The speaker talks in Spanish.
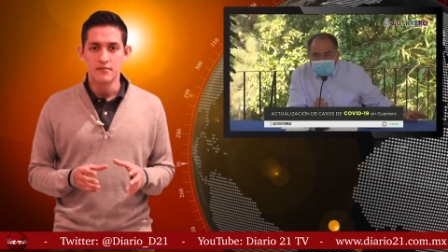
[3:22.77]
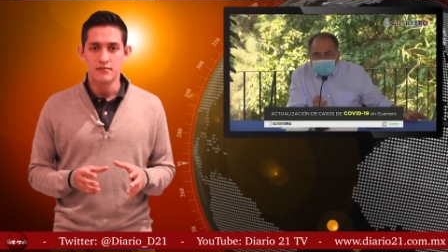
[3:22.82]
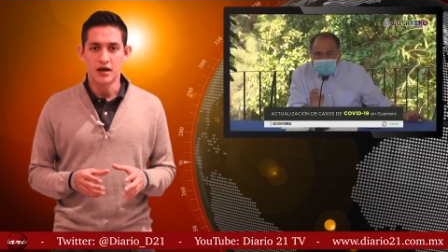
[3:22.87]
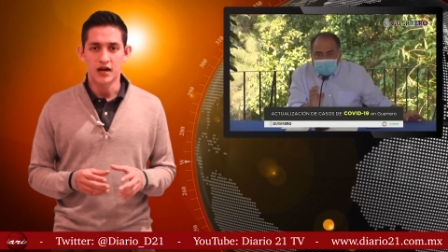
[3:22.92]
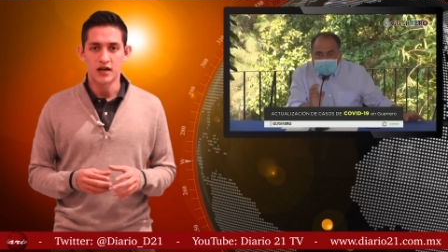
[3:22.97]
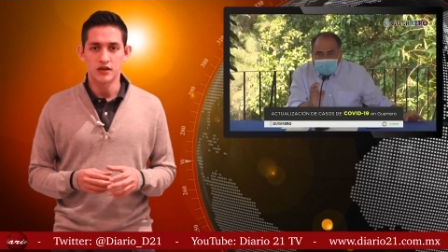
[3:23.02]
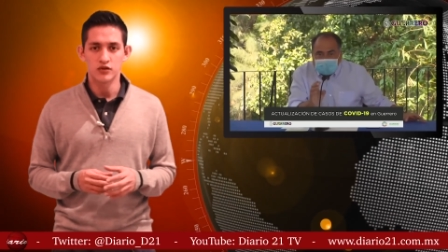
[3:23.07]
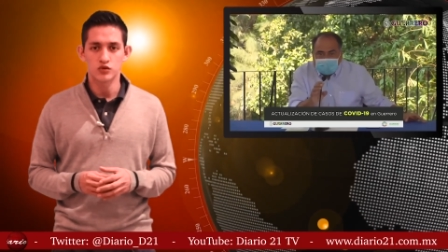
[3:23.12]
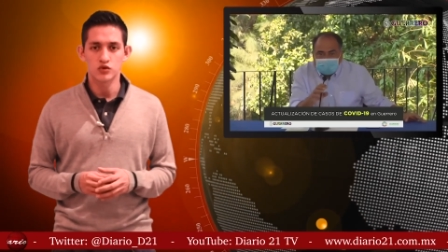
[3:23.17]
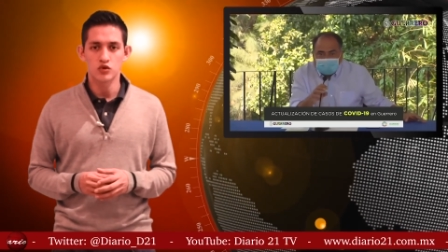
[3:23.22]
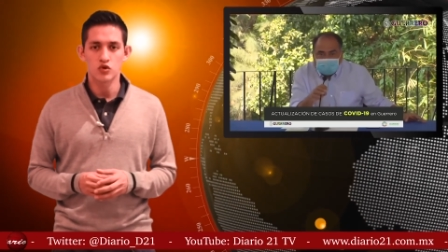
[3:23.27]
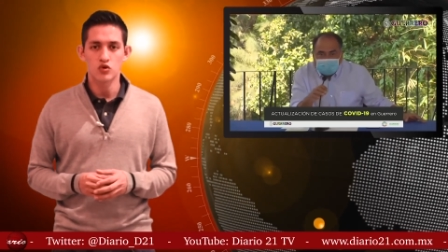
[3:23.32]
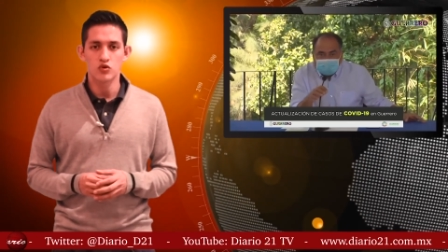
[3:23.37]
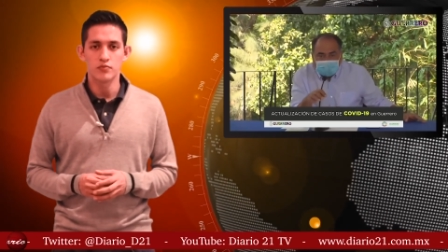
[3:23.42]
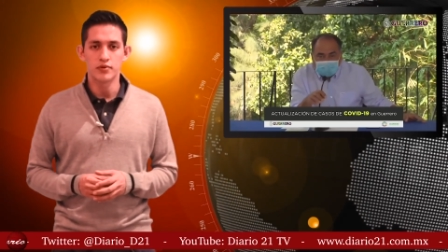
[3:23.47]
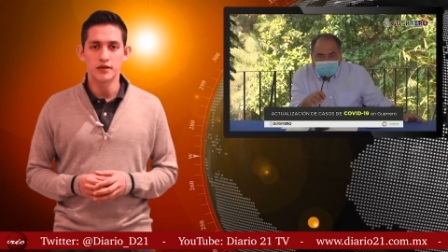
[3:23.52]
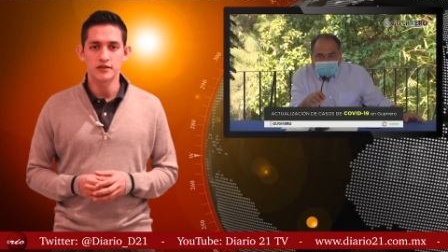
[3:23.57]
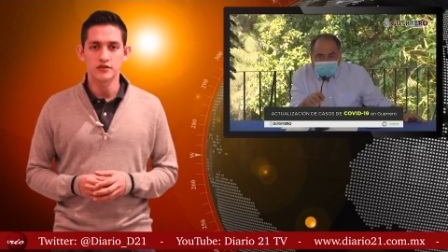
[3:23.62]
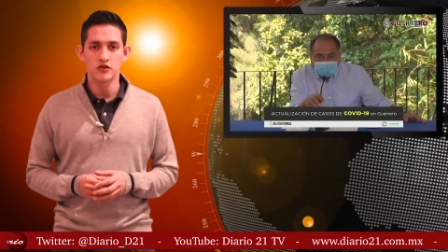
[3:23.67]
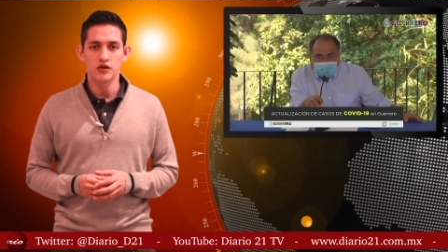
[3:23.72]
bajando su
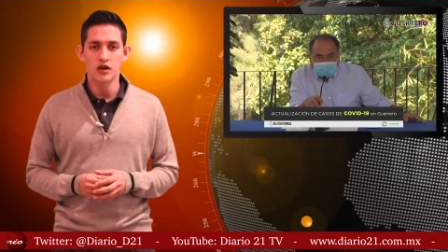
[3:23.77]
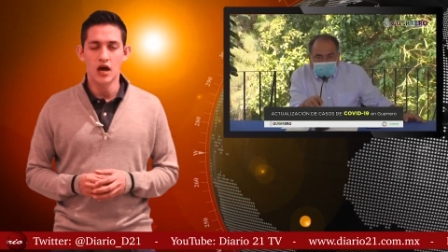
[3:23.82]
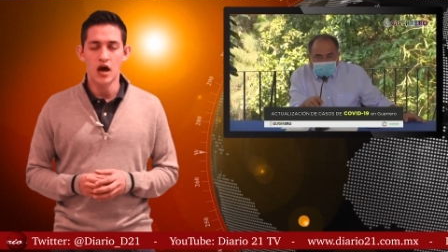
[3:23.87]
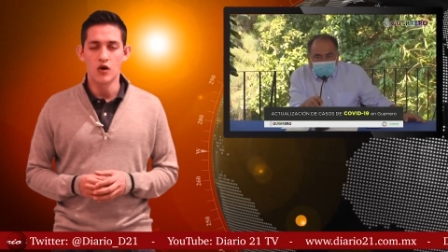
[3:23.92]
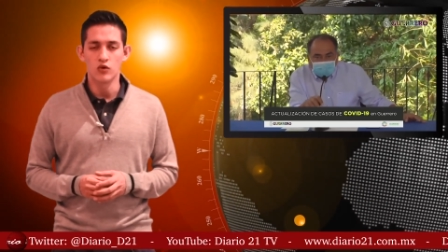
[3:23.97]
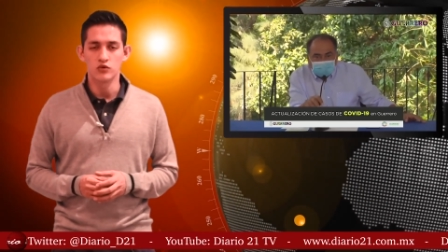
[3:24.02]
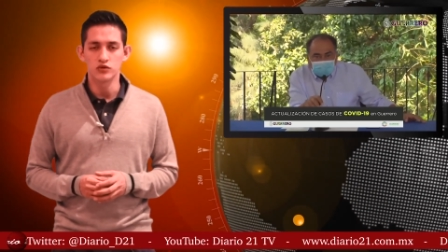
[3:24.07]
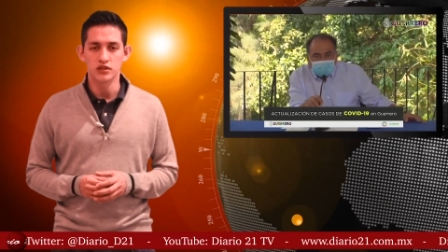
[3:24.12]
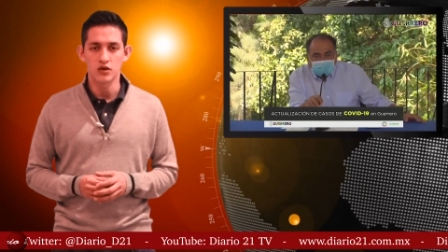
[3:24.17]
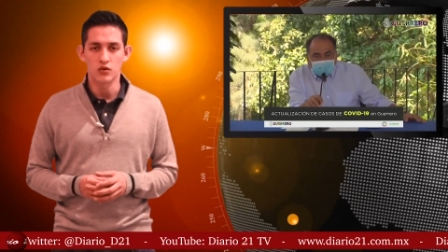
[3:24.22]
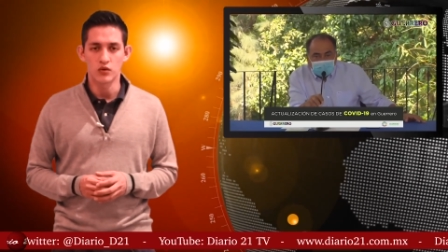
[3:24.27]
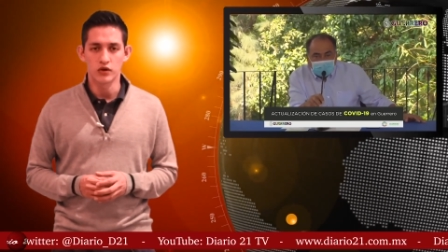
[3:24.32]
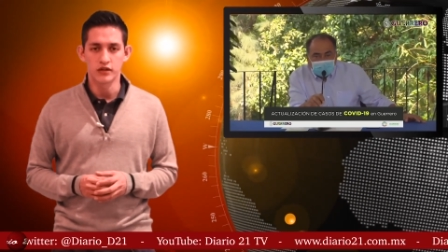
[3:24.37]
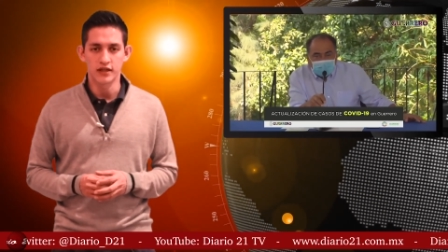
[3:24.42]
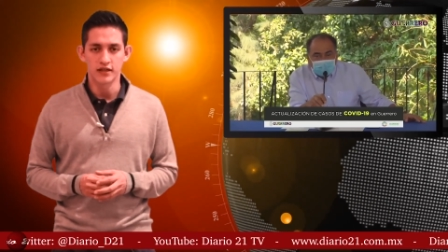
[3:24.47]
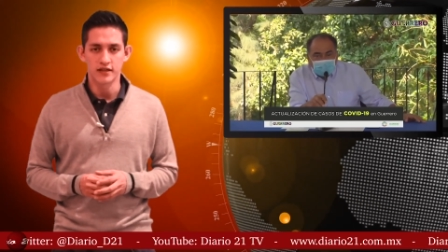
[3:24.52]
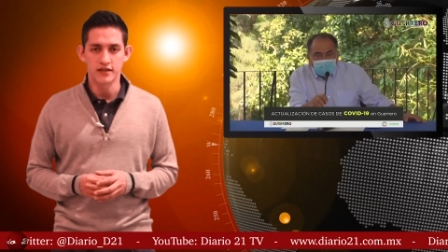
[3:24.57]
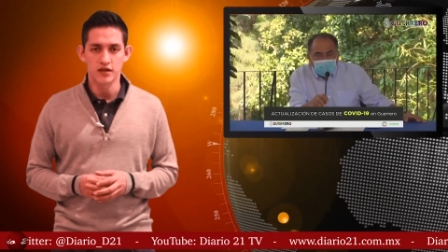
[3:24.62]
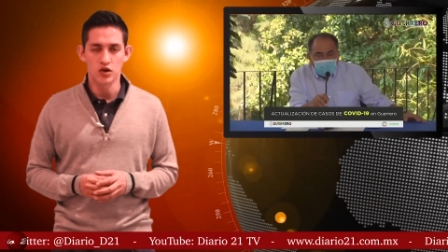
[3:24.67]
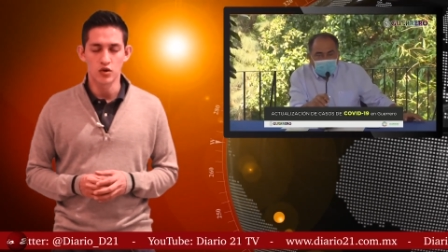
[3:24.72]
ocupación a un
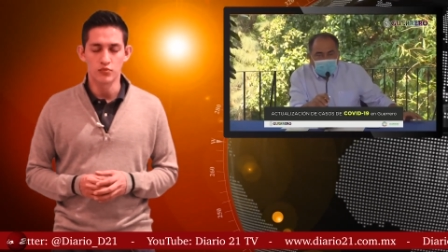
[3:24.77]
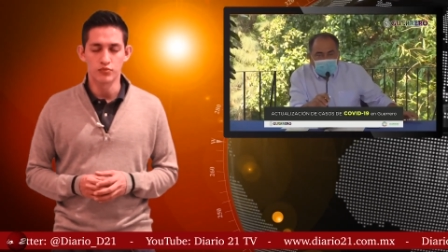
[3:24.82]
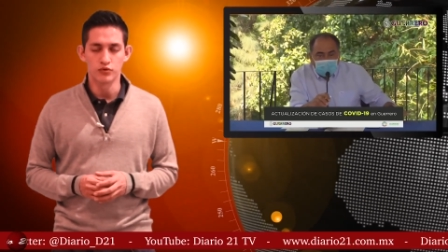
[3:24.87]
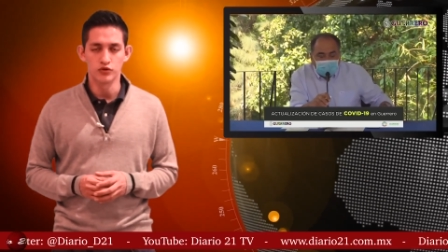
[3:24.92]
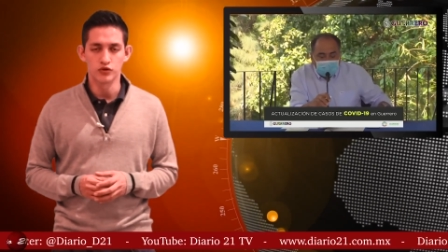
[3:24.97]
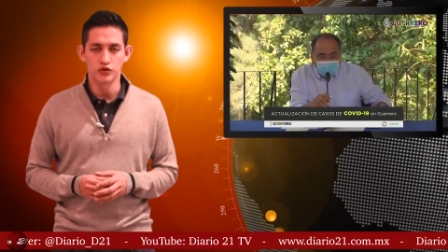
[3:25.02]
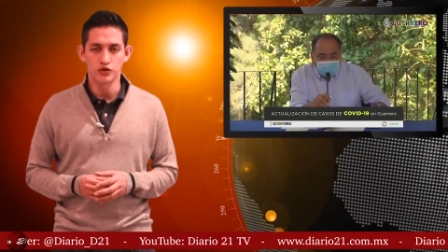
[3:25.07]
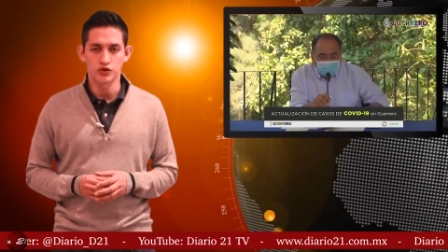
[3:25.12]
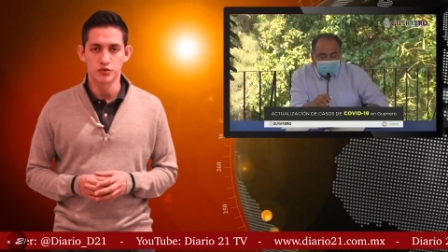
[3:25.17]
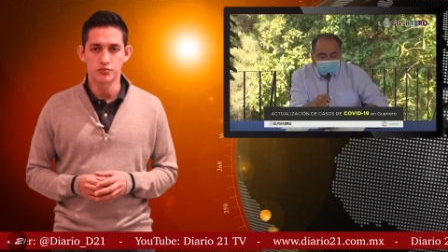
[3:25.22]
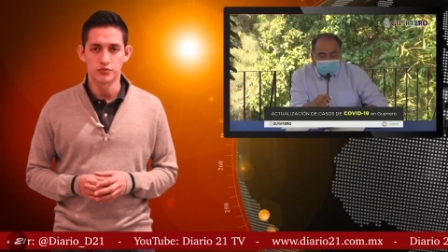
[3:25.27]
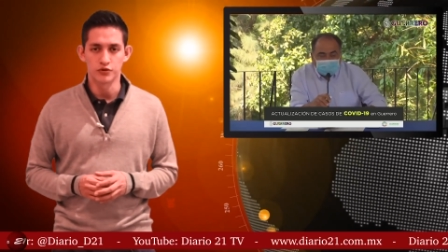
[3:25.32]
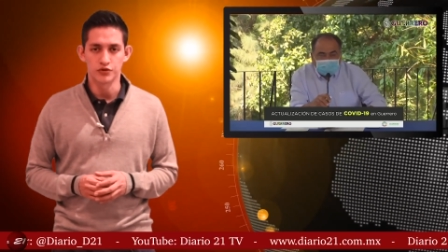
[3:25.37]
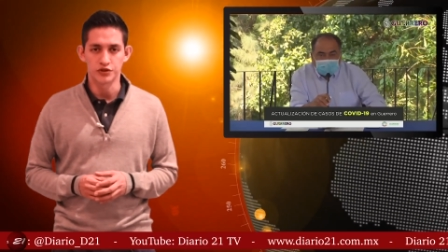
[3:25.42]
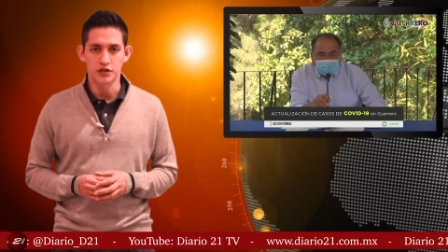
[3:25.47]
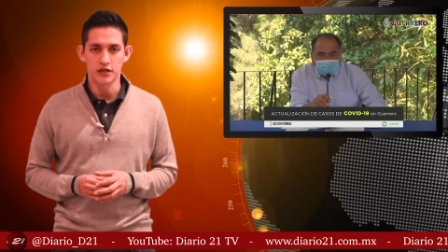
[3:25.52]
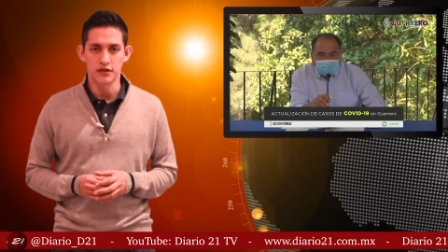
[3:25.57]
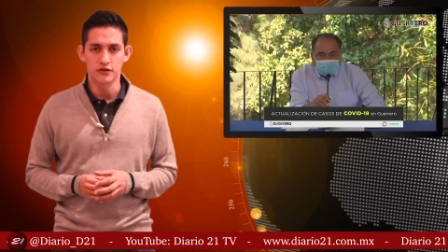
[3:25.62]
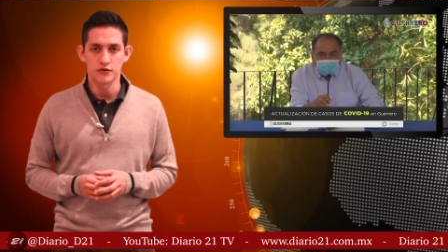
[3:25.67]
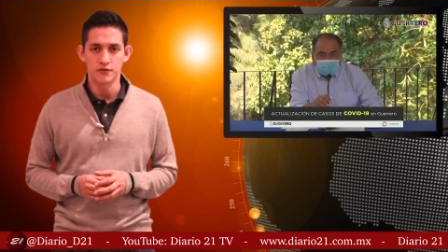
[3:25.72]

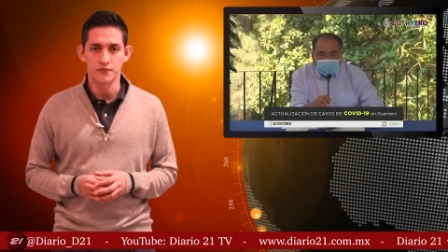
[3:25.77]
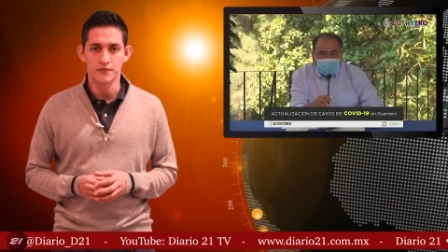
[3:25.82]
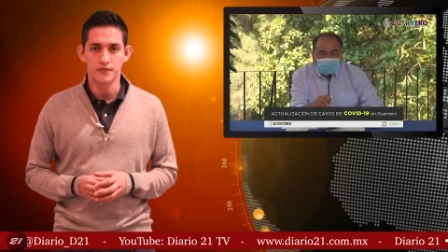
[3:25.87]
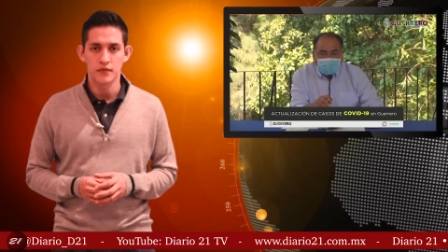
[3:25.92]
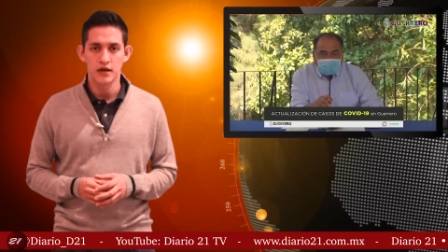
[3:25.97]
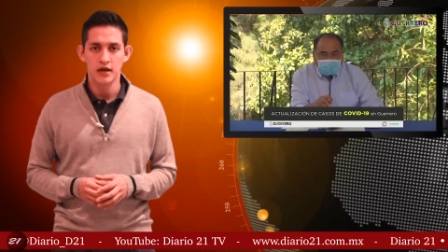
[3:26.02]
55.8%.